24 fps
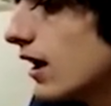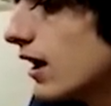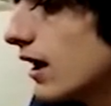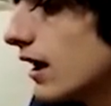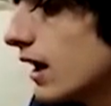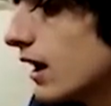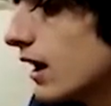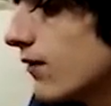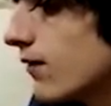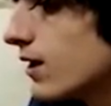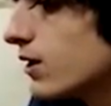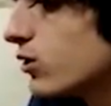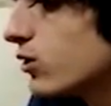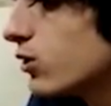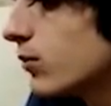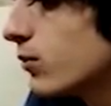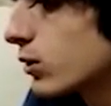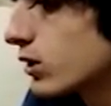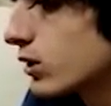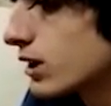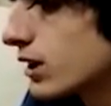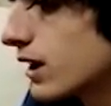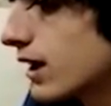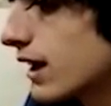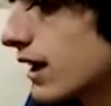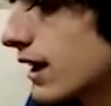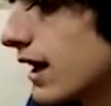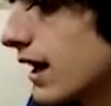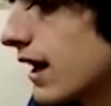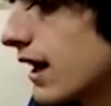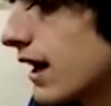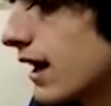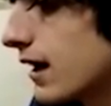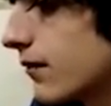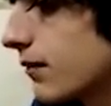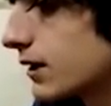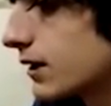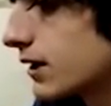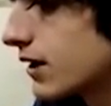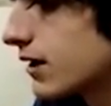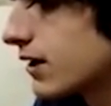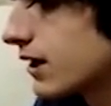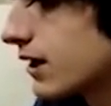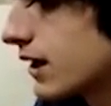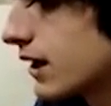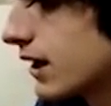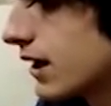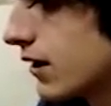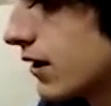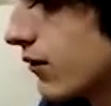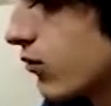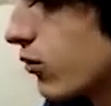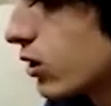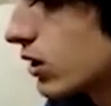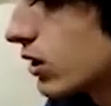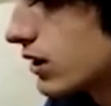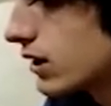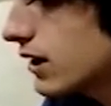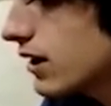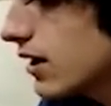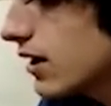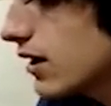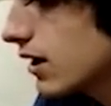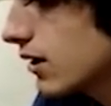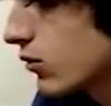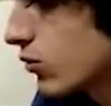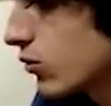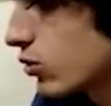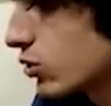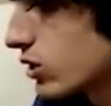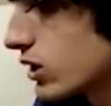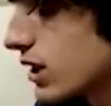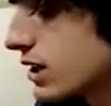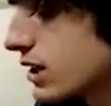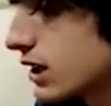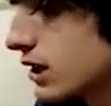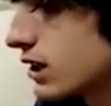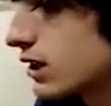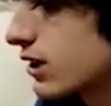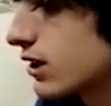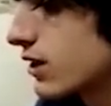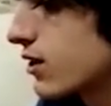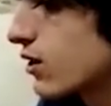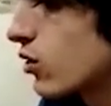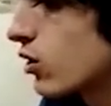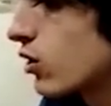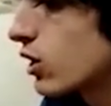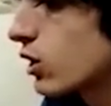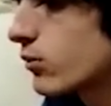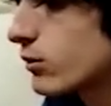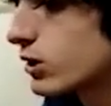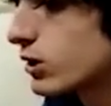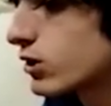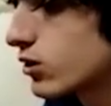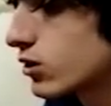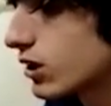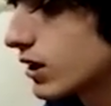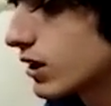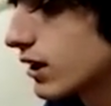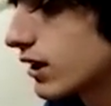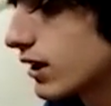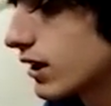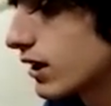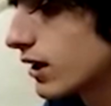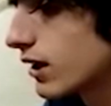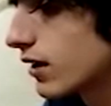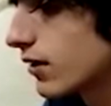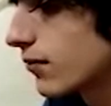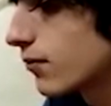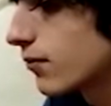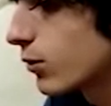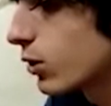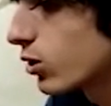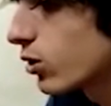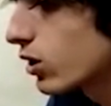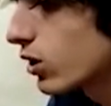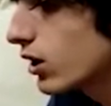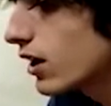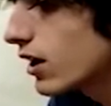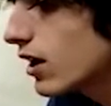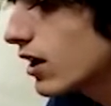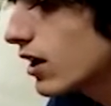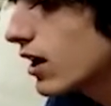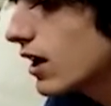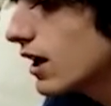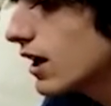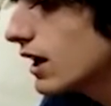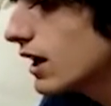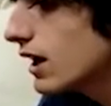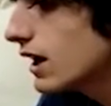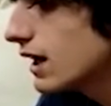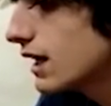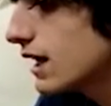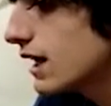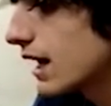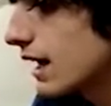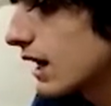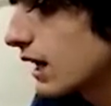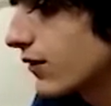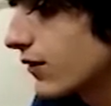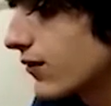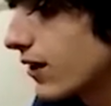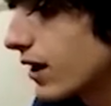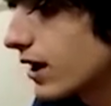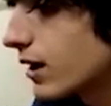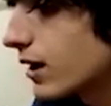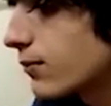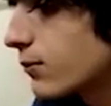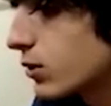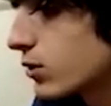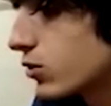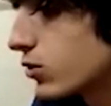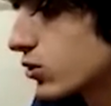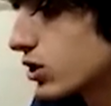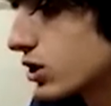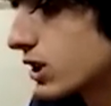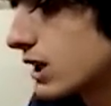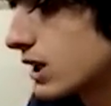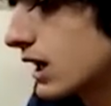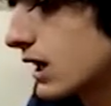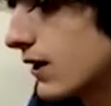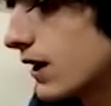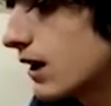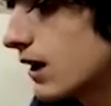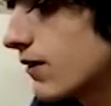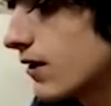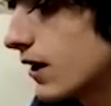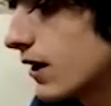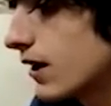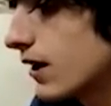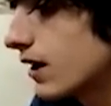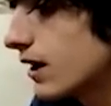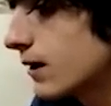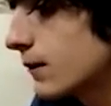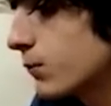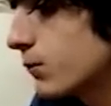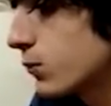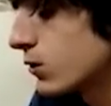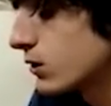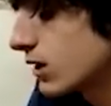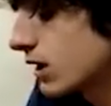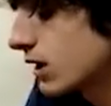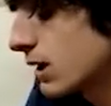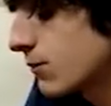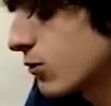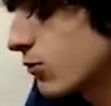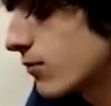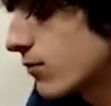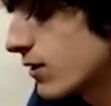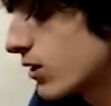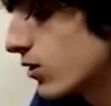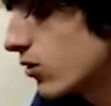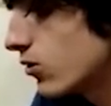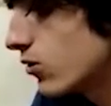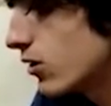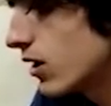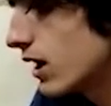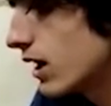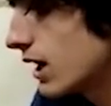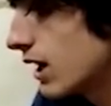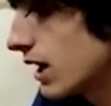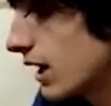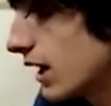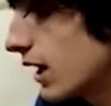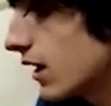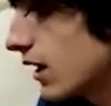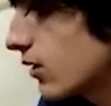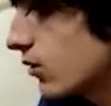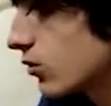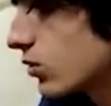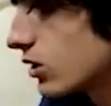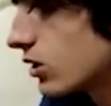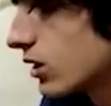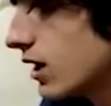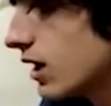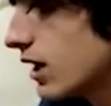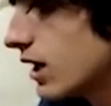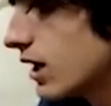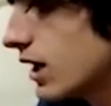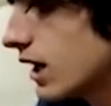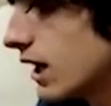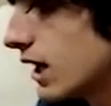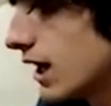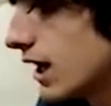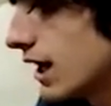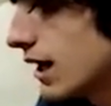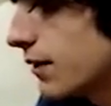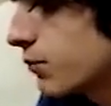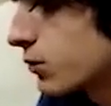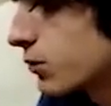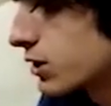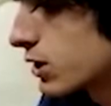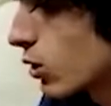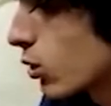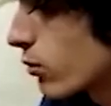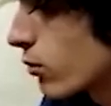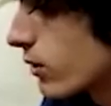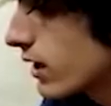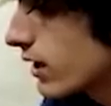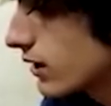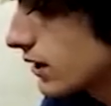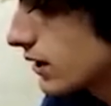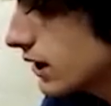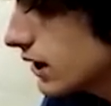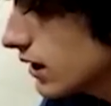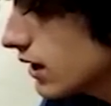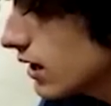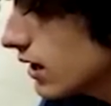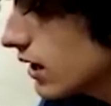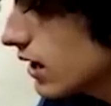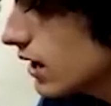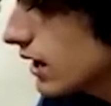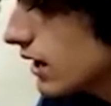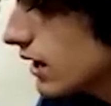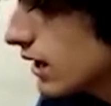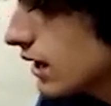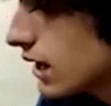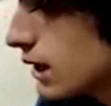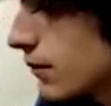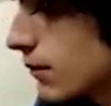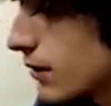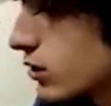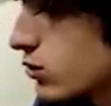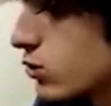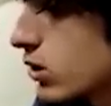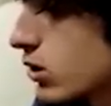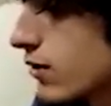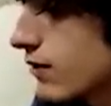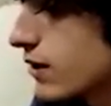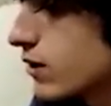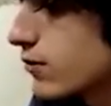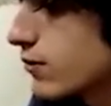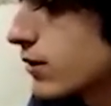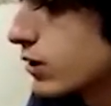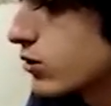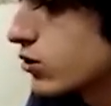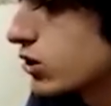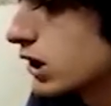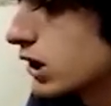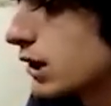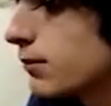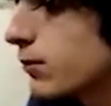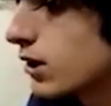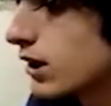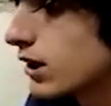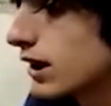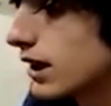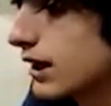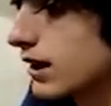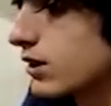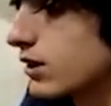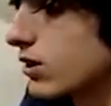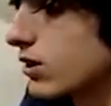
El viento, pues, era bastante fuerte, unos 30-35 kilómetros por hora, y las ráfagas, pues, nos desequilibraban, y pues teníamos miedo a caernos. Era, pues, agobiante, y más de una vez me asusté porque